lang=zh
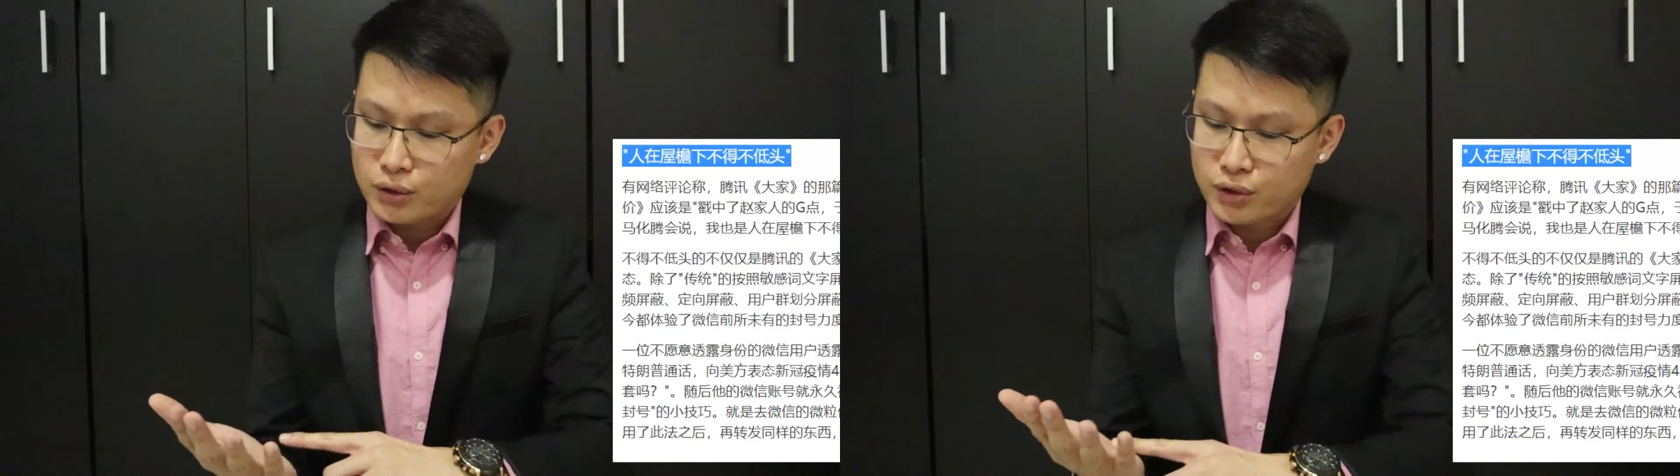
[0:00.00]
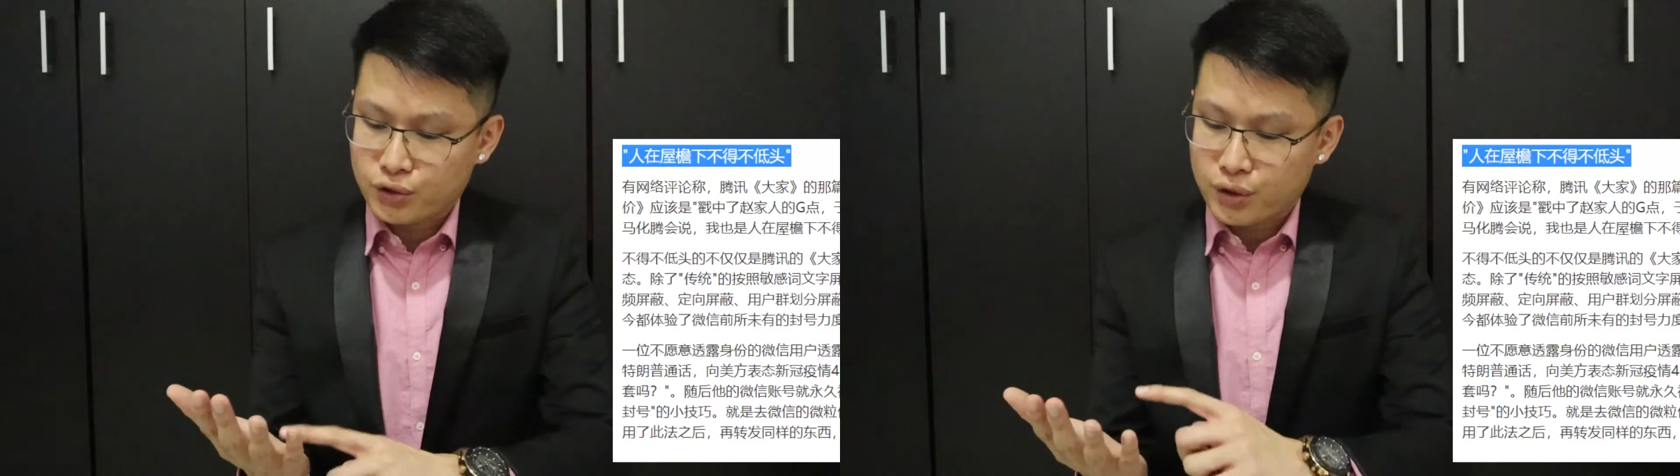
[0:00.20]

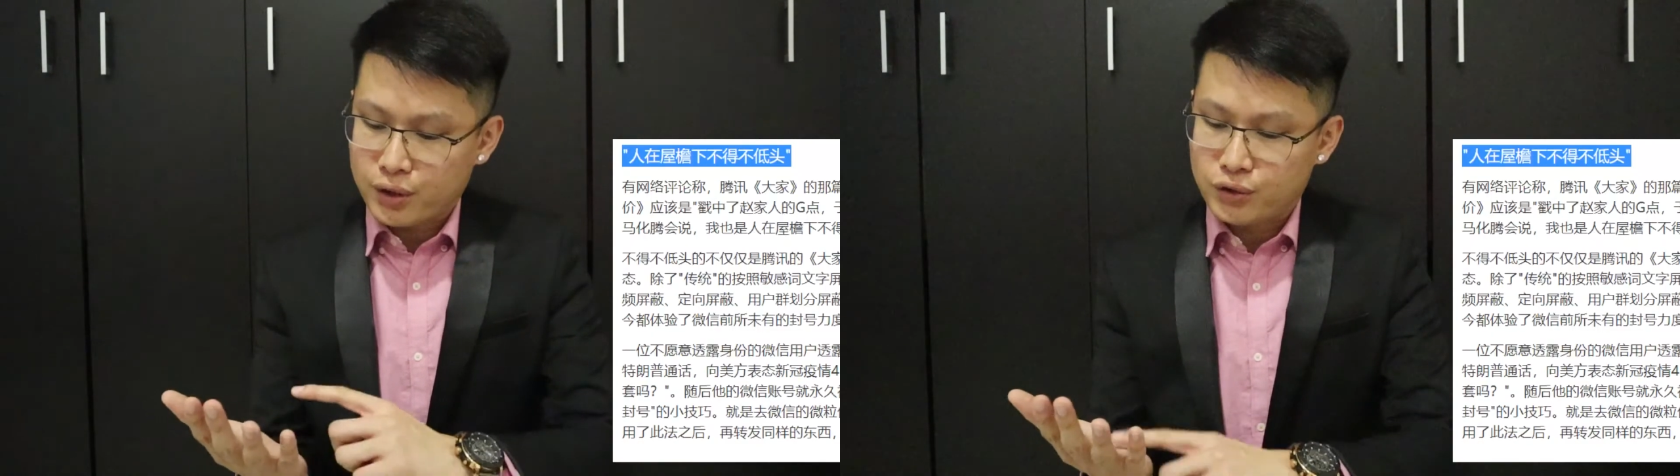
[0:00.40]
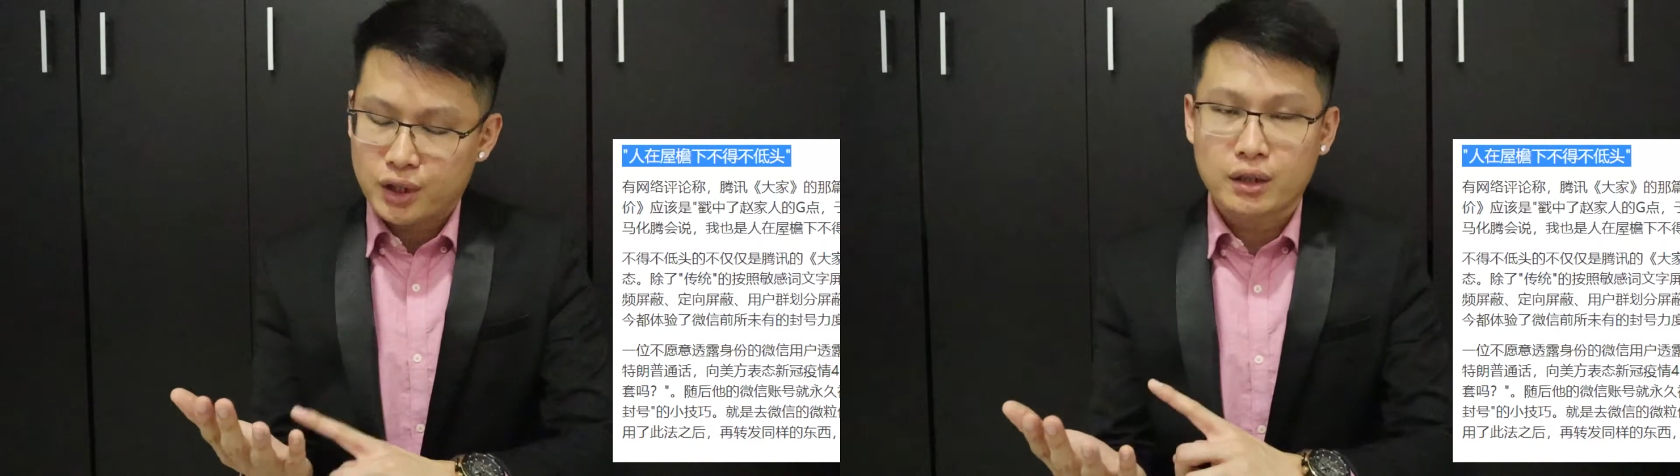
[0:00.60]
Search
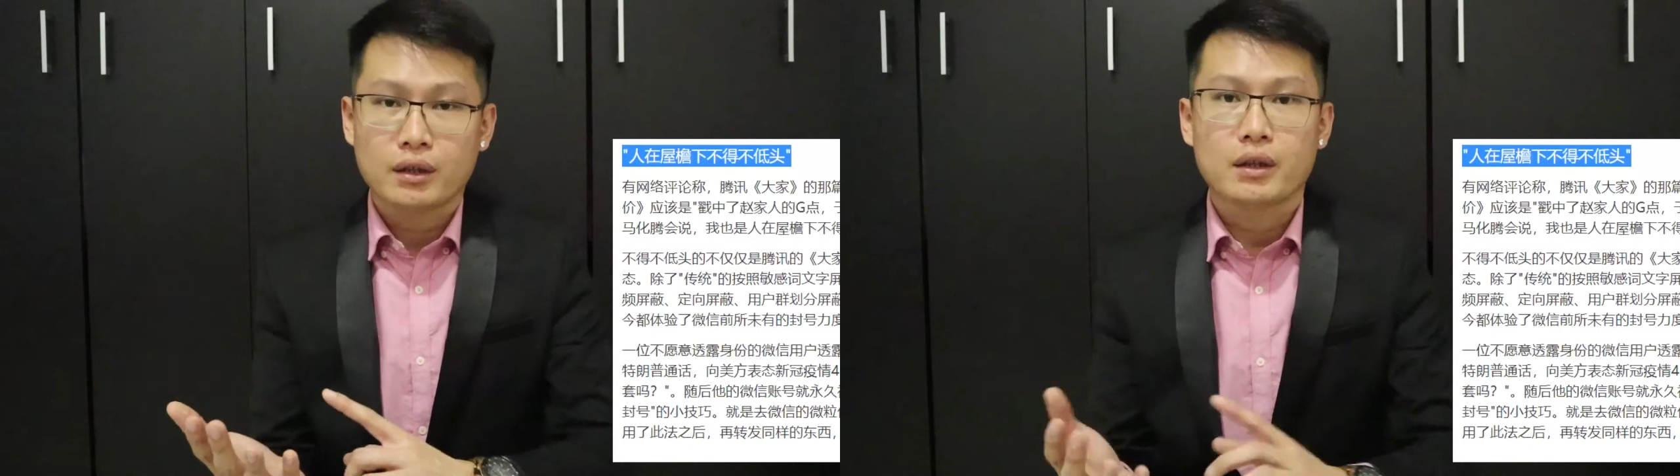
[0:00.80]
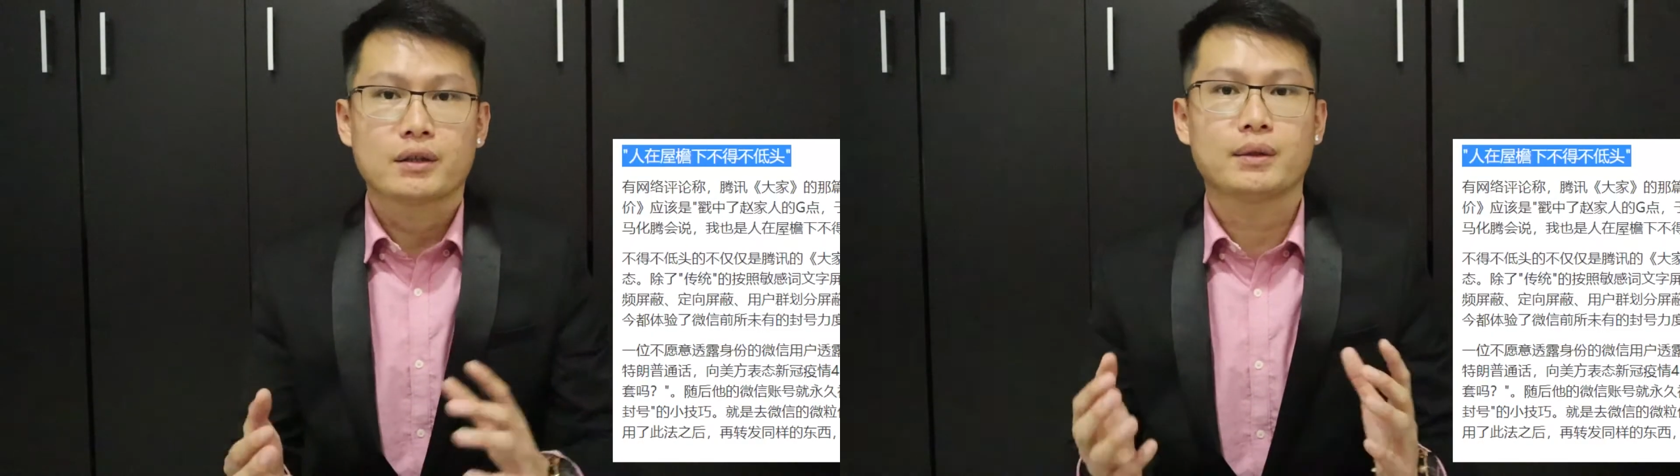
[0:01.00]
engine
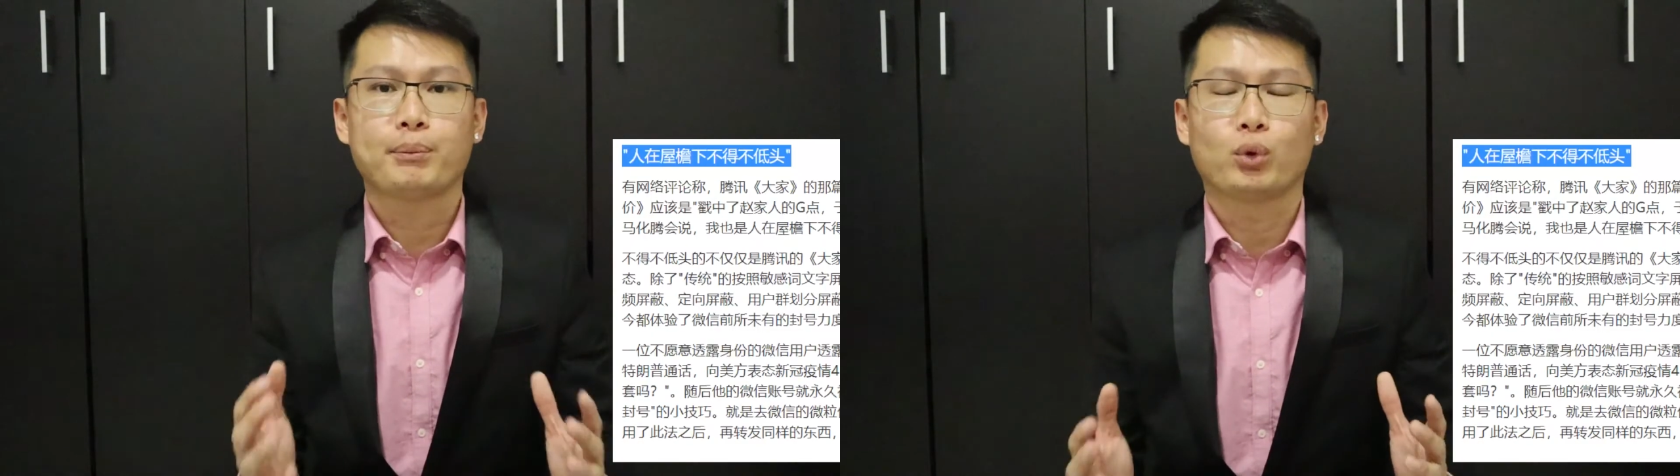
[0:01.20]
是